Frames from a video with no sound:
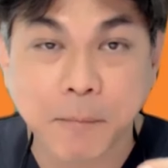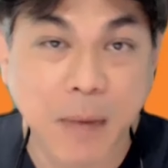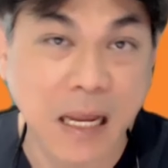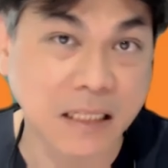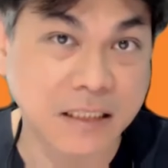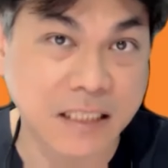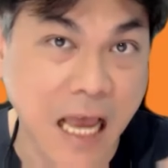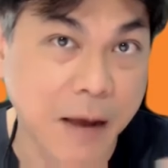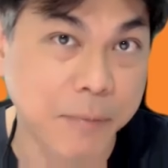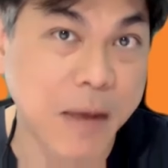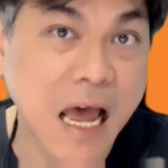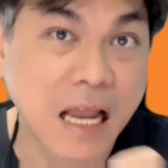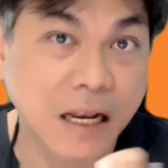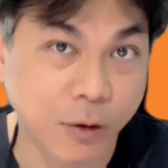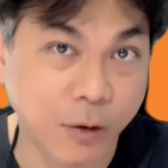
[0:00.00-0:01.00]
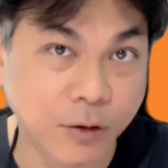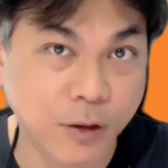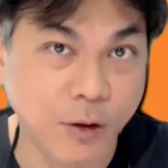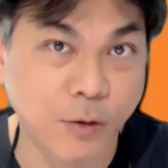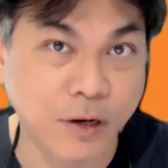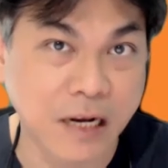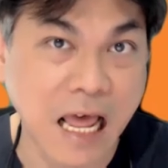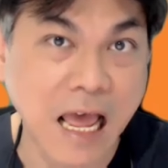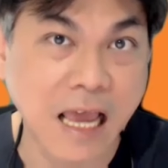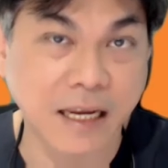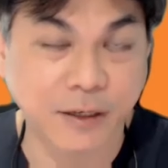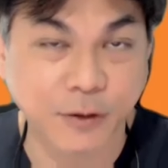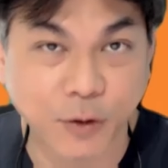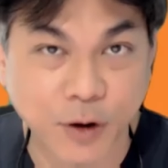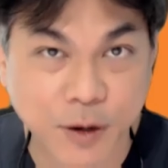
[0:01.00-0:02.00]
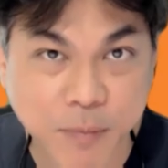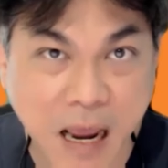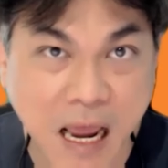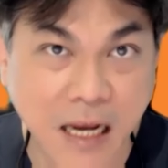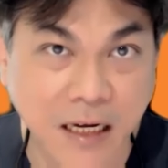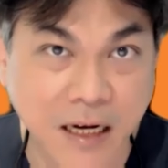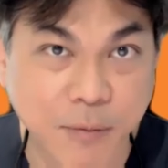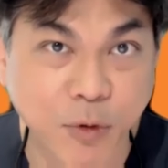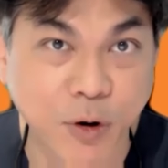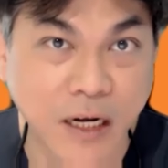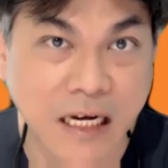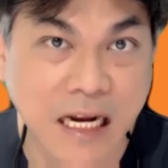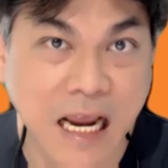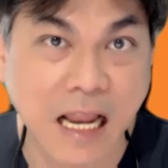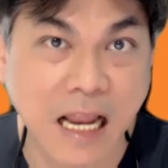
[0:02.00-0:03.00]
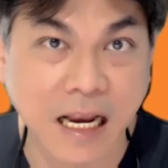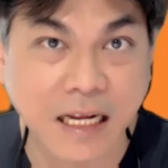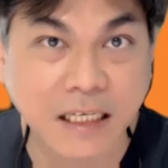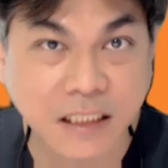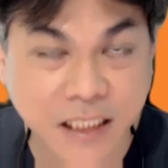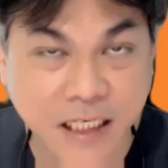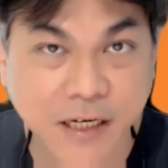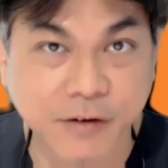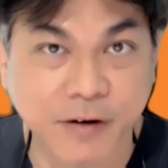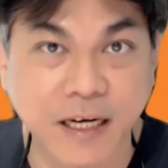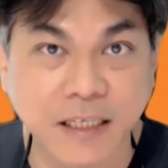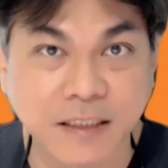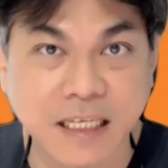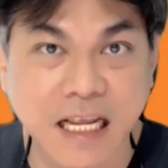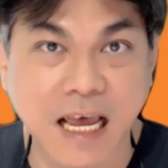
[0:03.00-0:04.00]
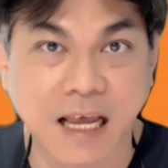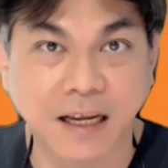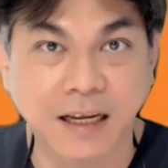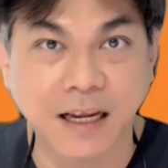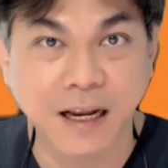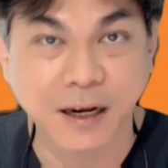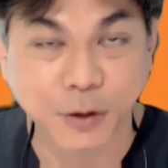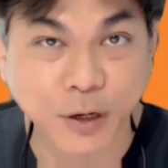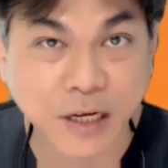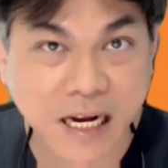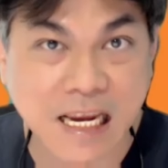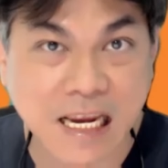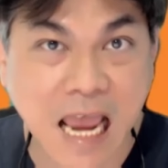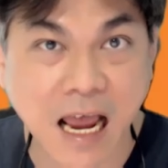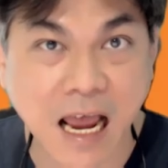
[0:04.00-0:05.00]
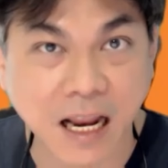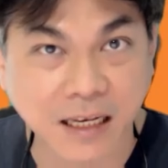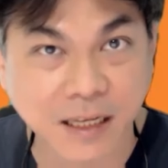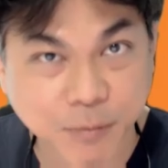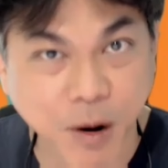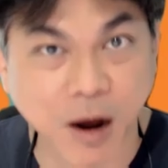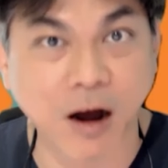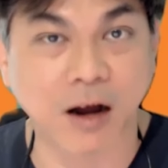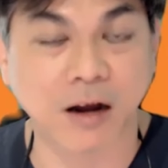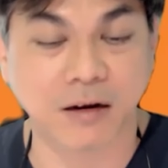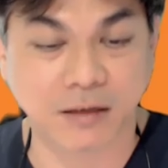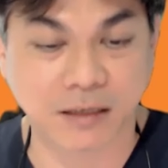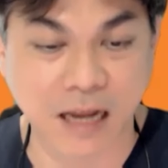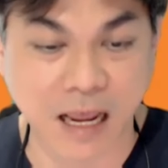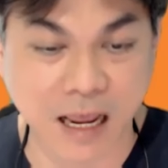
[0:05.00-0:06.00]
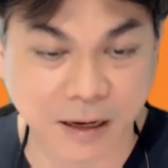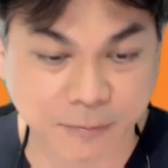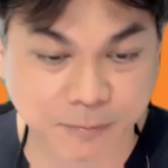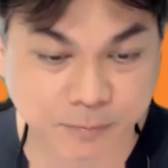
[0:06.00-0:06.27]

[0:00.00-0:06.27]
มันสามารถลดลงได้โดยผ่านกระบวนการไอจีเครสเนี่ยลดขยะที่บอกนะ